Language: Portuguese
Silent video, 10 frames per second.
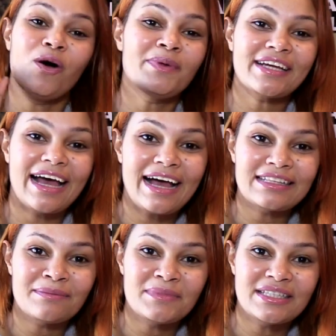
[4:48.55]

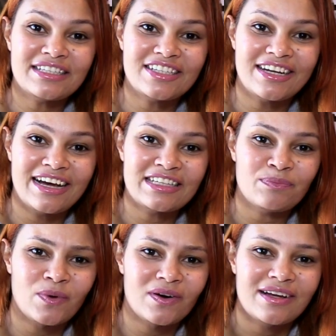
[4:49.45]
Obrigada Minas Gerais
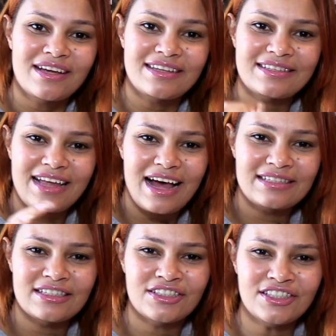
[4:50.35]
por estar
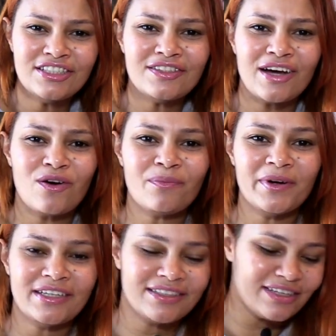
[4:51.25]
assistindo e
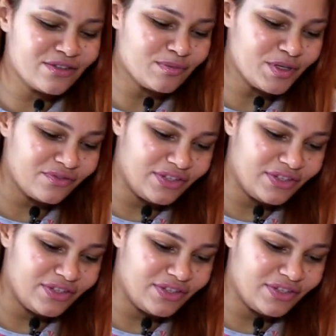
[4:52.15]
acompanhando aí os meus